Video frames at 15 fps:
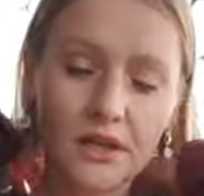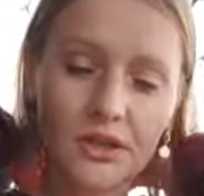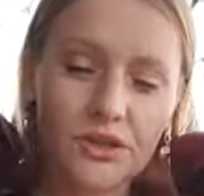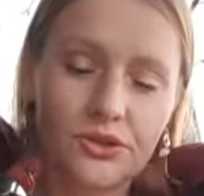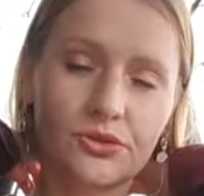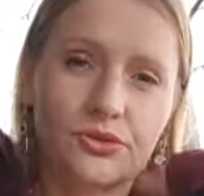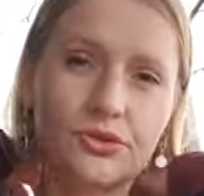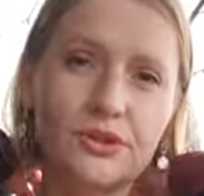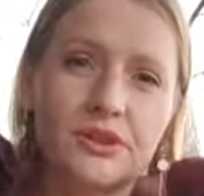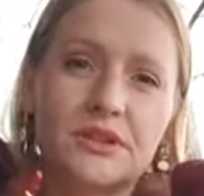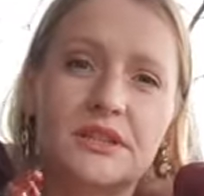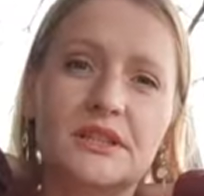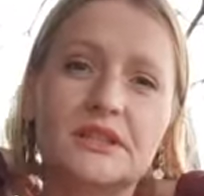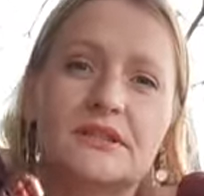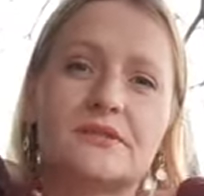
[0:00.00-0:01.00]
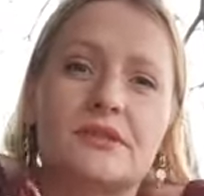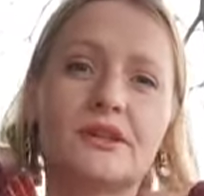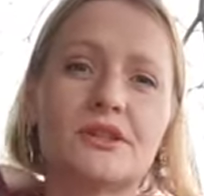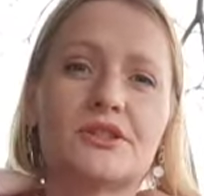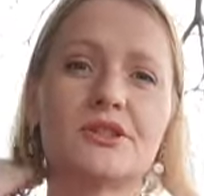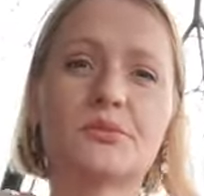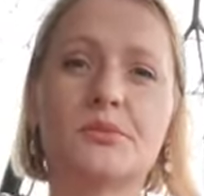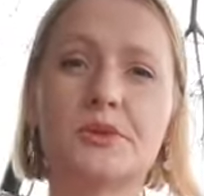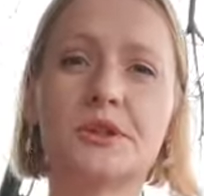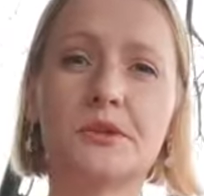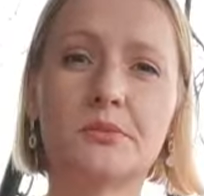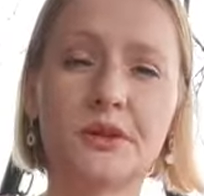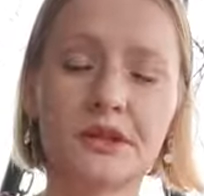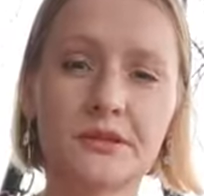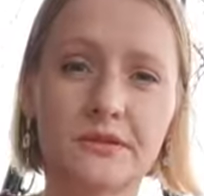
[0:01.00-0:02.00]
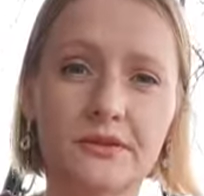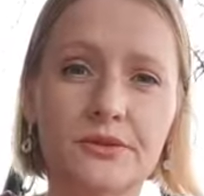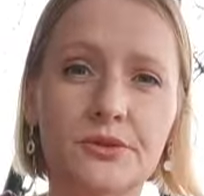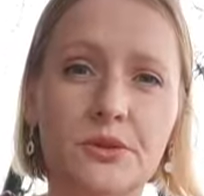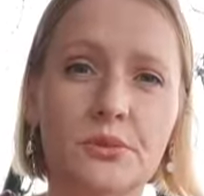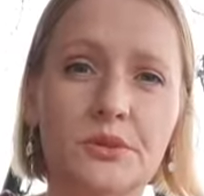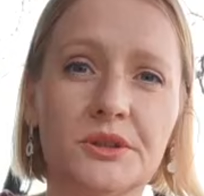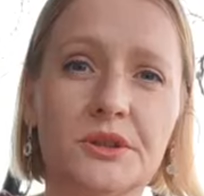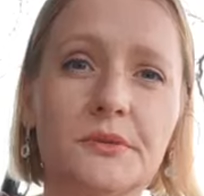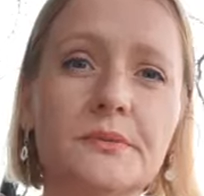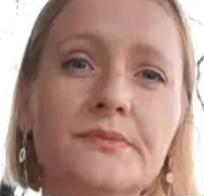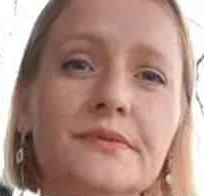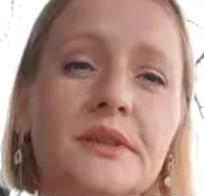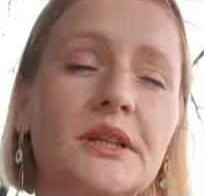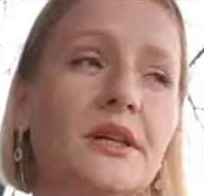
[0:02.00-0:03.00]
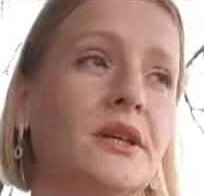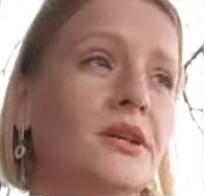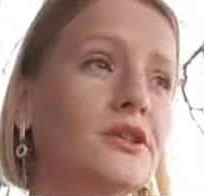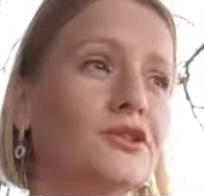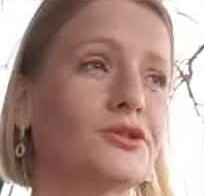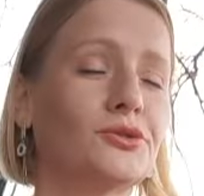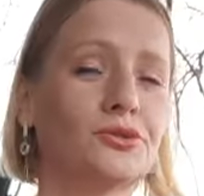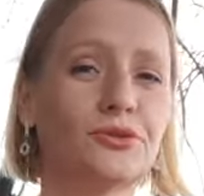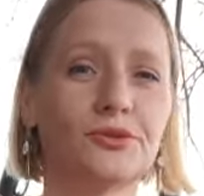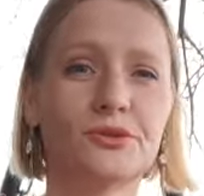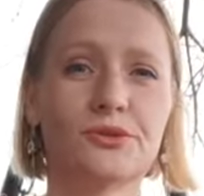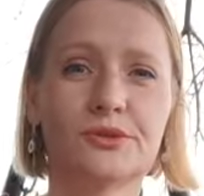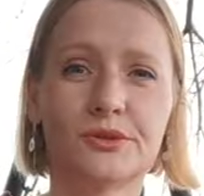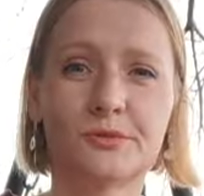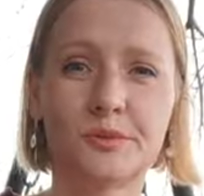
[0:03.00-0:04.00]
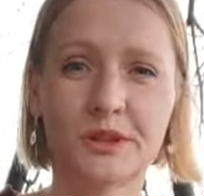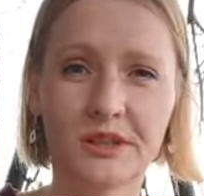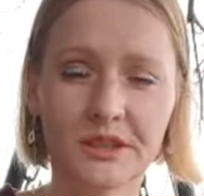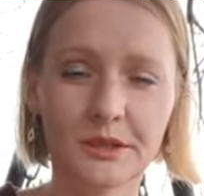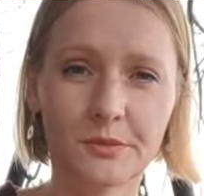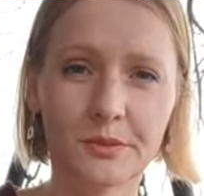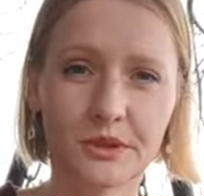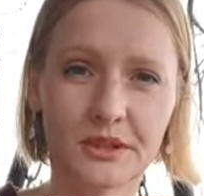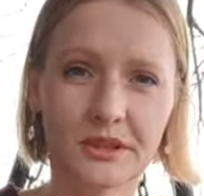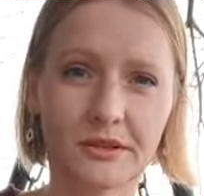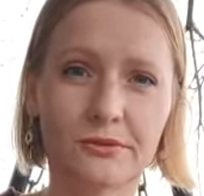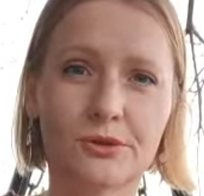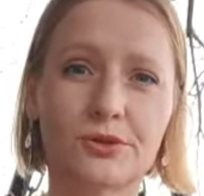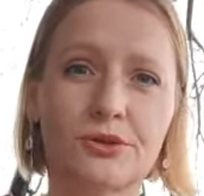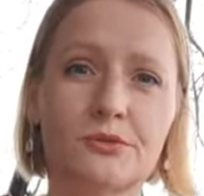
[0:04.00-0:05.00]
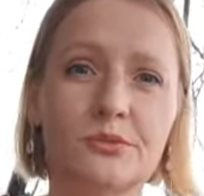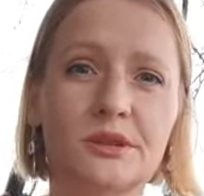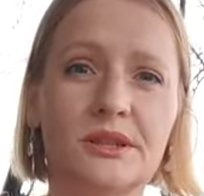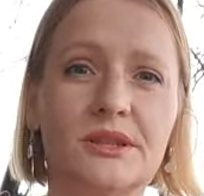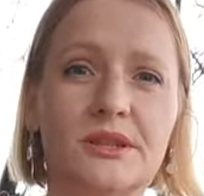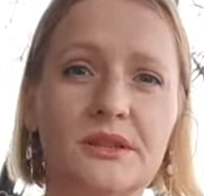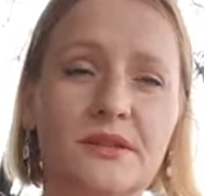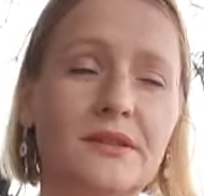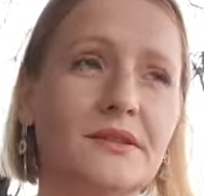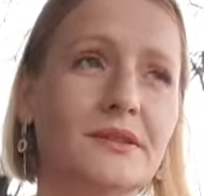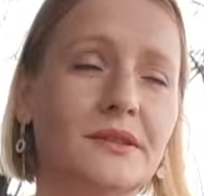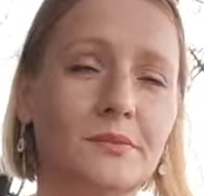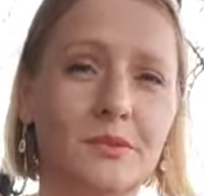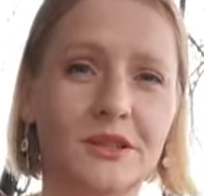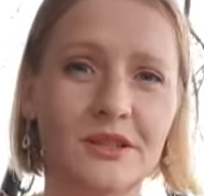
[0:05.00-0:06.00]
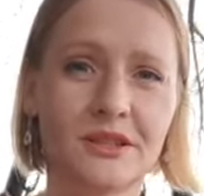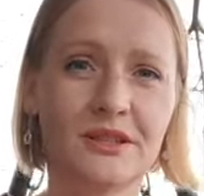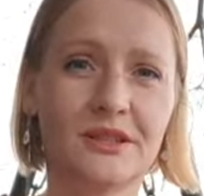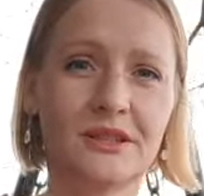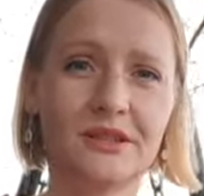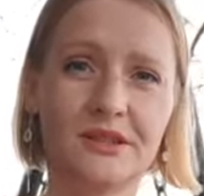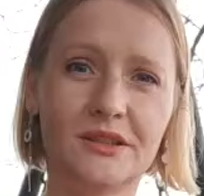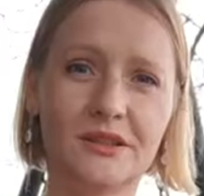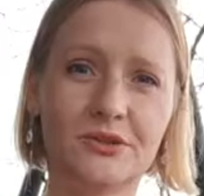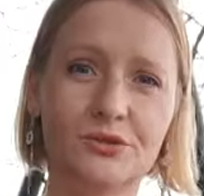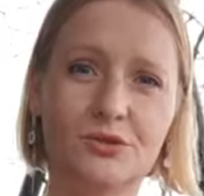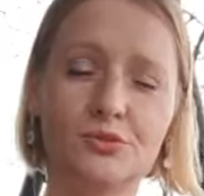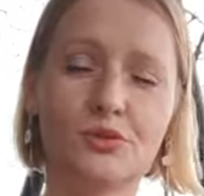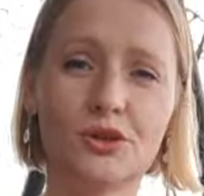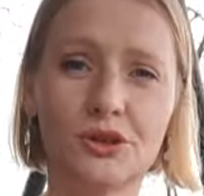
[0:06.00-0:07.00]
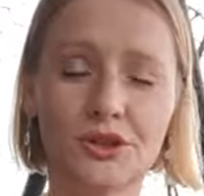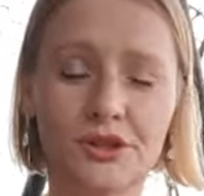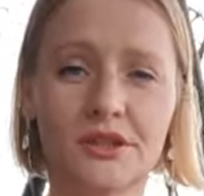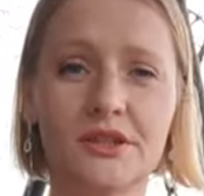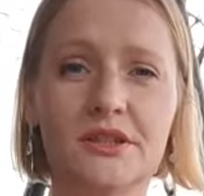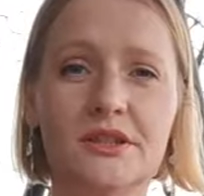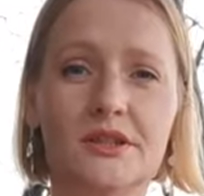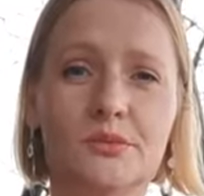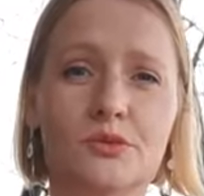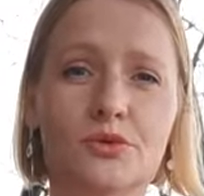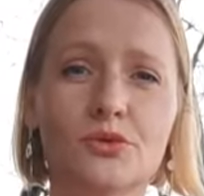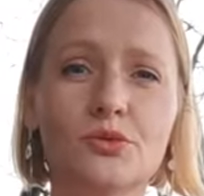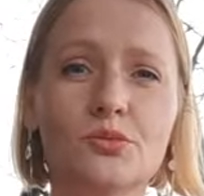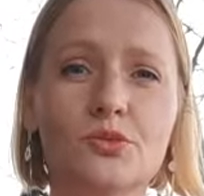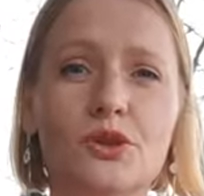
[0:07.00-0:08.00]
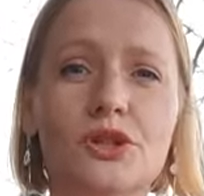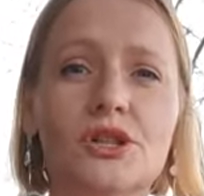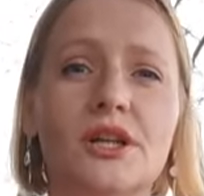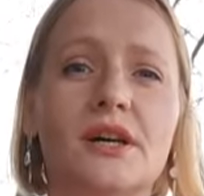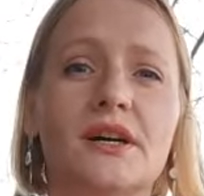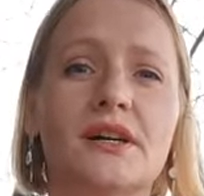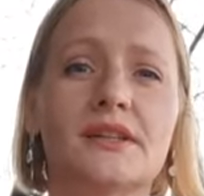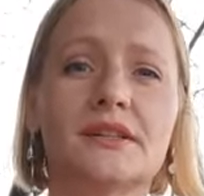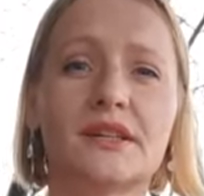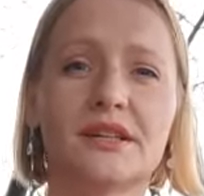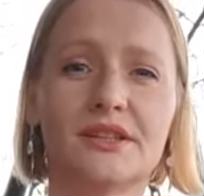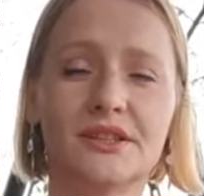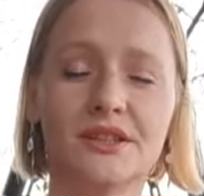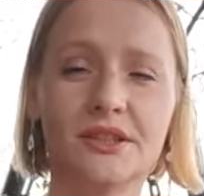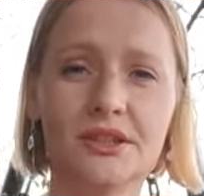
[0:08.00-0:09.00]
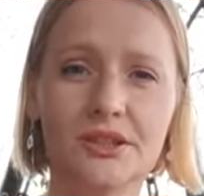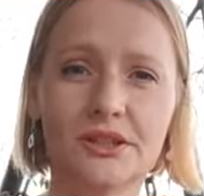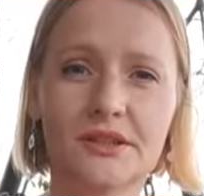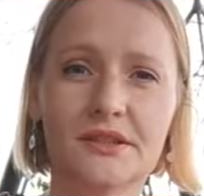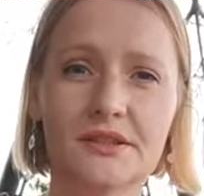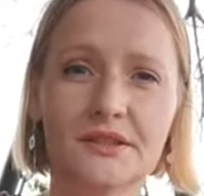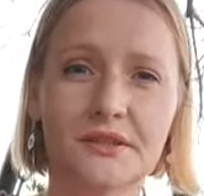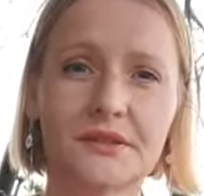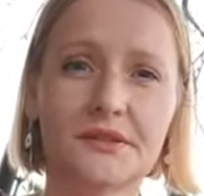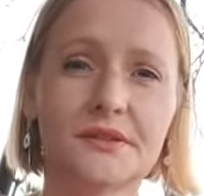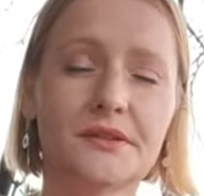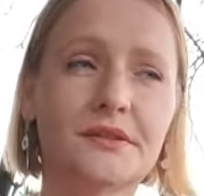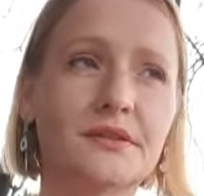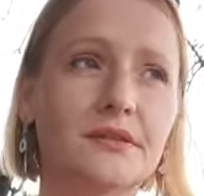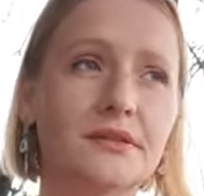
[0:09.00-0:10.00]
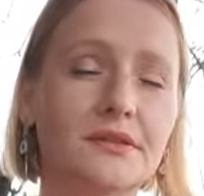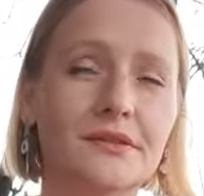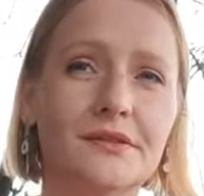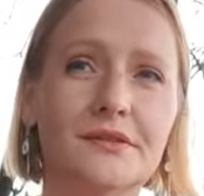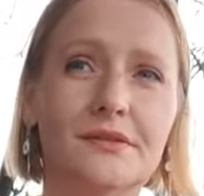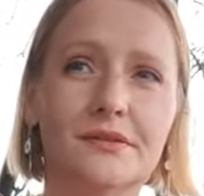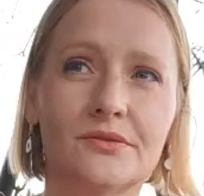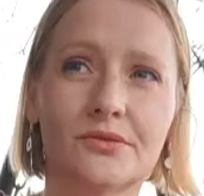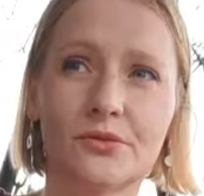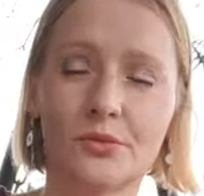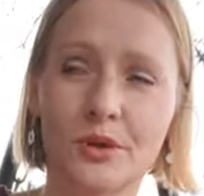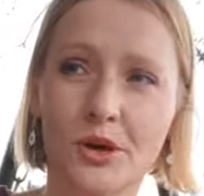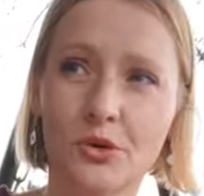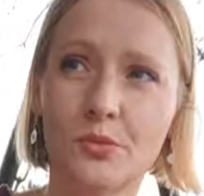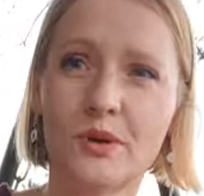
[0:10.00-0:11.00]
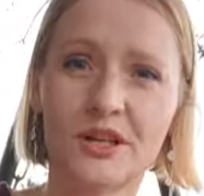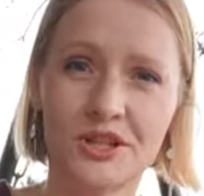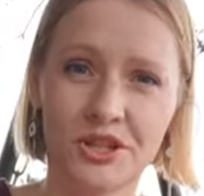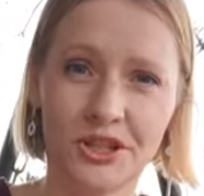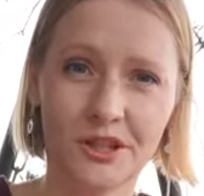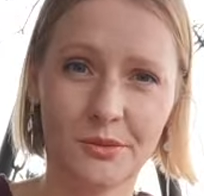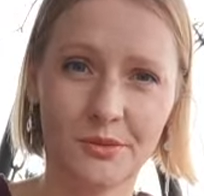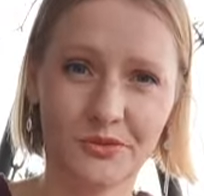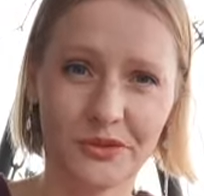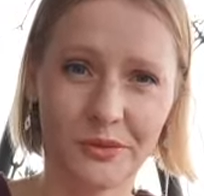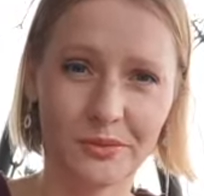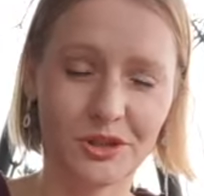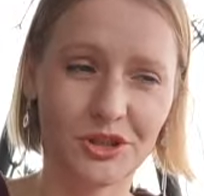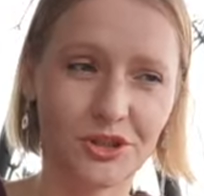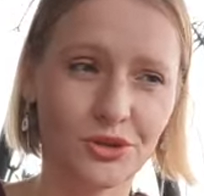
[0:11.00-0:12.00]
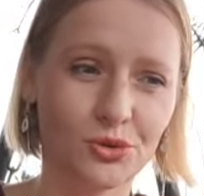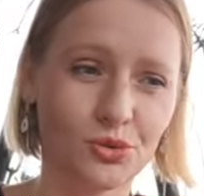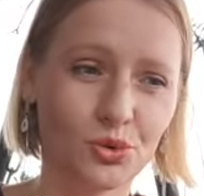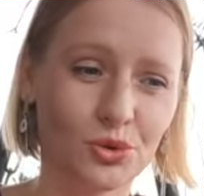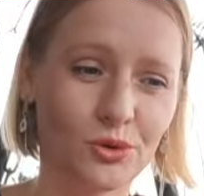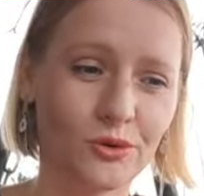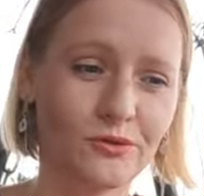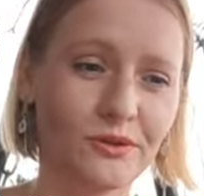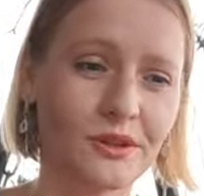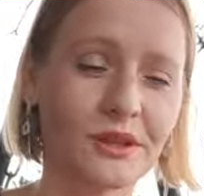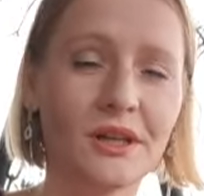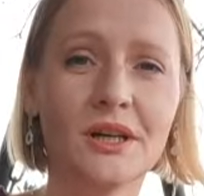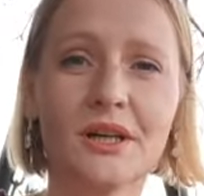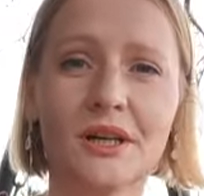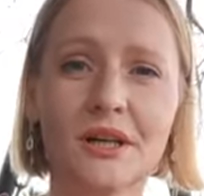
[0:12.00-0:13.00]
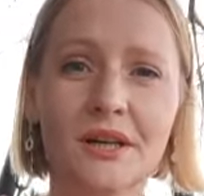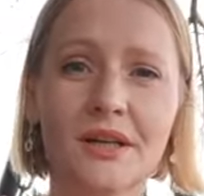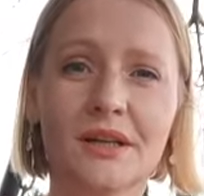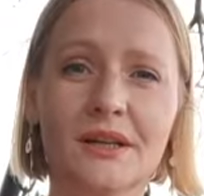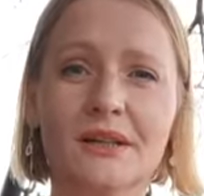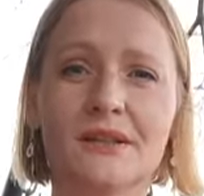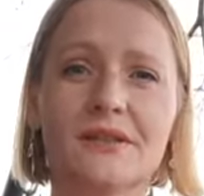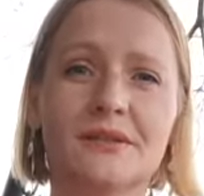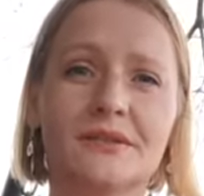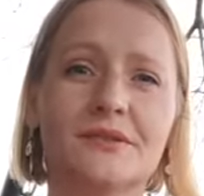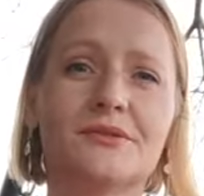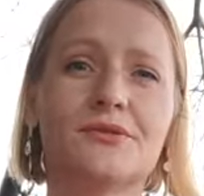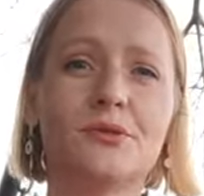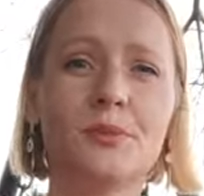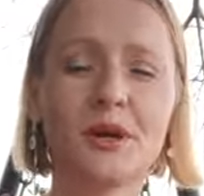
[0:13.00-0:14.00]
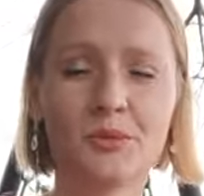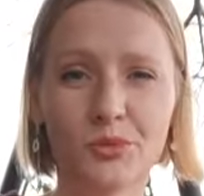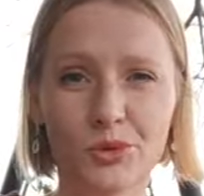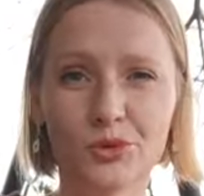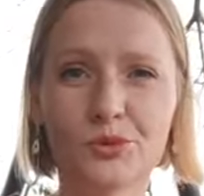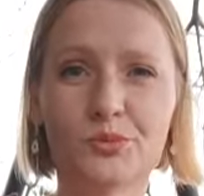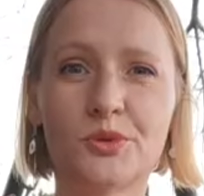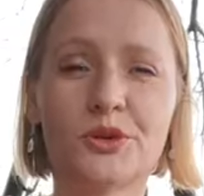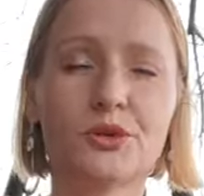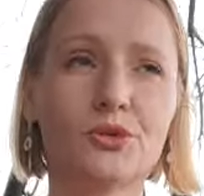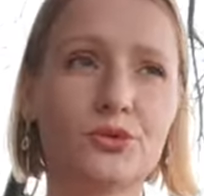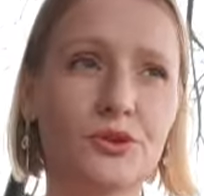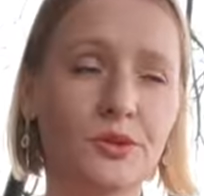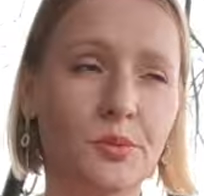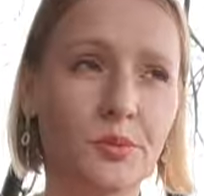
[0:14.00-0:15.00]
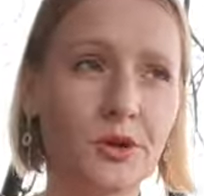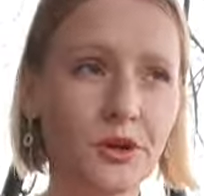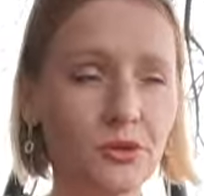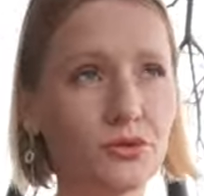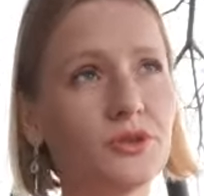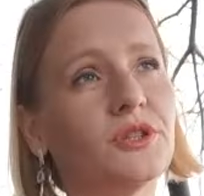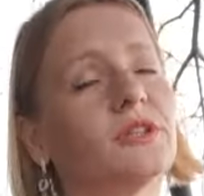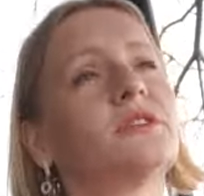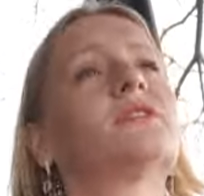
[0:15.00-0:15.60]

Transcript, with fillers: Что здесь важно понимать во всем этом? что, в принципе, из того, что мы сделали за последние чуть больше 10 минут, можно ограничить э, двумя упражнениями в домашних условиях. Э, двумя плюс прелюдия. Прелюдия